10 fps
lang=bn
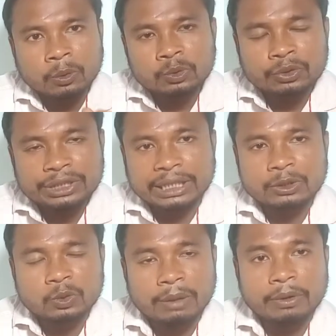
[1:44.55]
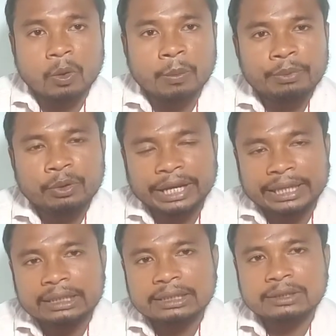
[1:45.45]
ওষুধের সাথে যদি আমরা ওপিওড
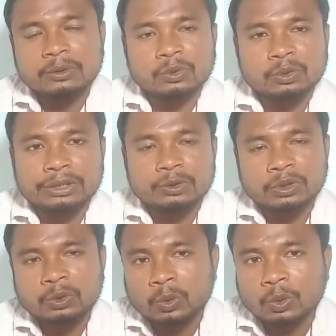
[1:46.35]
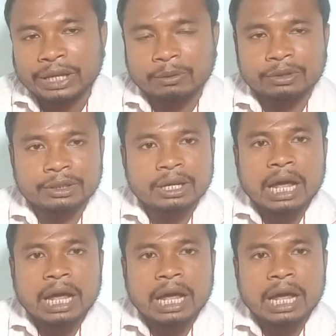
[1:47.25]
অ্যানালজেসিক ওষুধের যদি তুলনা করি